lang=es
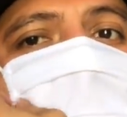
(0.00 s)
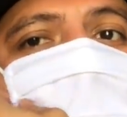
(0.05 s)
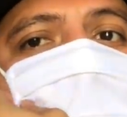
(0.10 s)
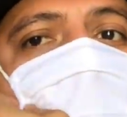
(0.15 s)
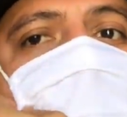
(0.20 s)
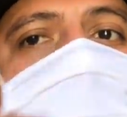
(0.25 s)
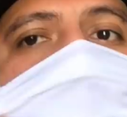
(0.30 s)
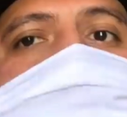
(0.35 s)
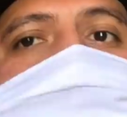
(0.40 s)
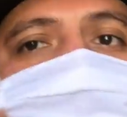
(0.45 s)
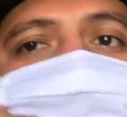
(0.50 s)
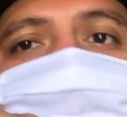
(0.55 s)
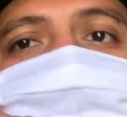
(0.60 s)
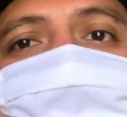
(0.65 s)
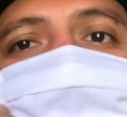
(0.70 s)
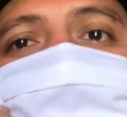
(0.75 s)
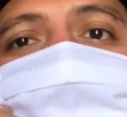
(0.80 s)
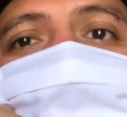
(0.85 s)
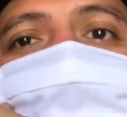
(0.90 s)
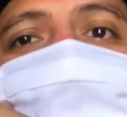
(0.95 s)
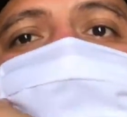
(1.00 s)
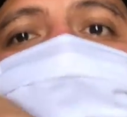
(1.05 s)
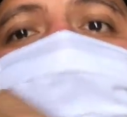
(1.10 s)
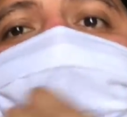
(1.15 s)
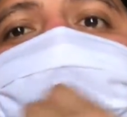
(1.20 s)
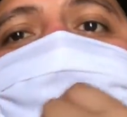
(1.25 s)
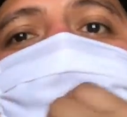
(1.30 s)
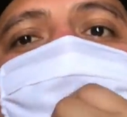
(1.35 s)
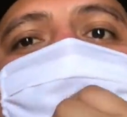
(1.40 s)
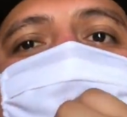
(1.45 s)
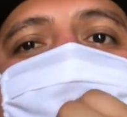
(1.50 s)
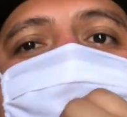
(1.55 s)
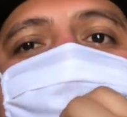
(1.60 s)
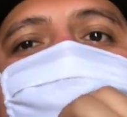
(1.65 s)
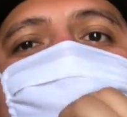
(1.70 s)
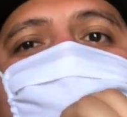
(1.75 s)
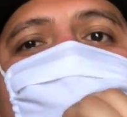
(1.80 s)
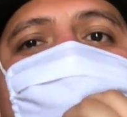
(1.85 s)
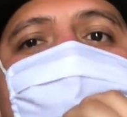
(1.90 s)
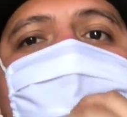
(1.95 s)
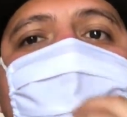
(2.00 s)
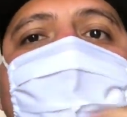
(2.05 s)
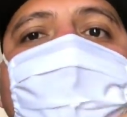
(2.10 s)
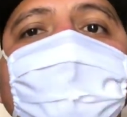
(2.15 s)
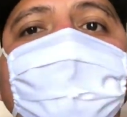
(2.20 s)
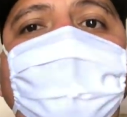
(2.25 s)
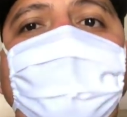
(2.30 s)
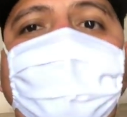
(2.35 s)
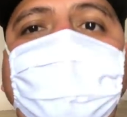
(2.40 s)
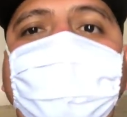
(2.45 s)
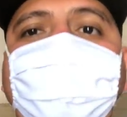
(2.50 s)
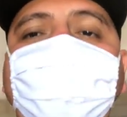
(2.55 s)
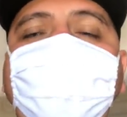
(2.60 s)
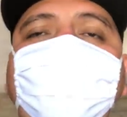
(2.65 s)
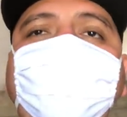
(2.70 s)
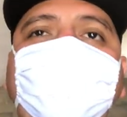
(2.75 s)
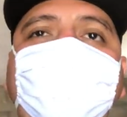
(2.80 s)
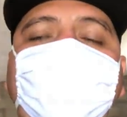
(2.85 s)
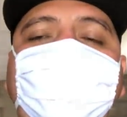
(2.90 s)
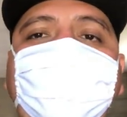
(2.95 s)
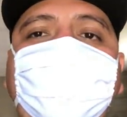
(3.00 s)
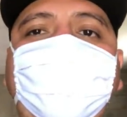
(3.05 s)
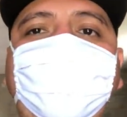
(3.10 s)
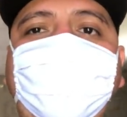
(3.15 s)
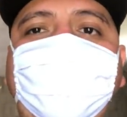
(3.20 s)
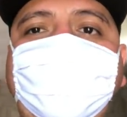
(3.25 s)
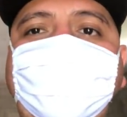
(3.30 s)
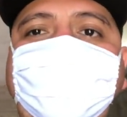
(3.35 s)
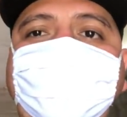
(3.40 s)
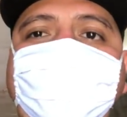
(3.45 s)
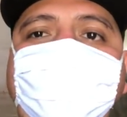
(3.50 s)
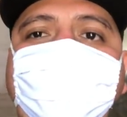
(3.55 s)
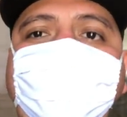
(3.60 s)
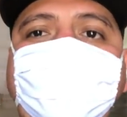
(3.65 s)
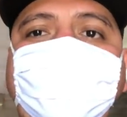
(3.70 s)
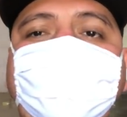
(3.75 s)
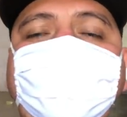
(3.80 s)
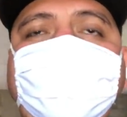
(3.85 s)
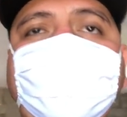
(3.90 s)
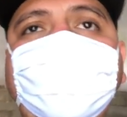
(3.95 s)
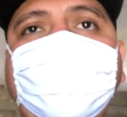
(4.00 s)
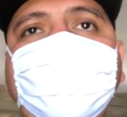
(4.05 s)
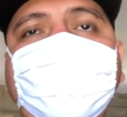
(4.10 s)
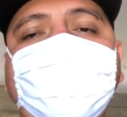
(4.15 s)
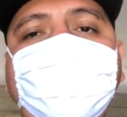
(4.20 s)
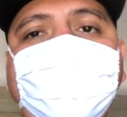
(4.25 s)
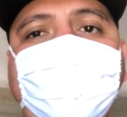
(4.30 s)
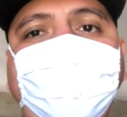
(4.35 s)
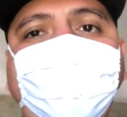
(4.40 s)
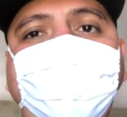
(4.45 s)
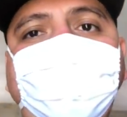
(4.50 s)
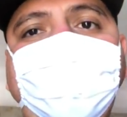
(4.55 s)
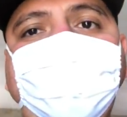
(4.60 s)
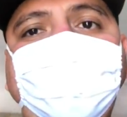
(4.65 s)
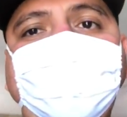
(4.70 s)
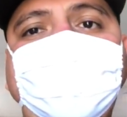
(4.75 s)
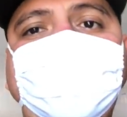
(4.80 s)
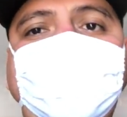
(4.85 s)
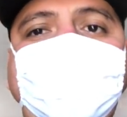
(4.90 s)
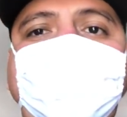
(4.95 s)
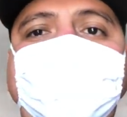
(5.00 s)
de lo que vamos a ir generando nosotros para tener ventas amigos. Bueno pues,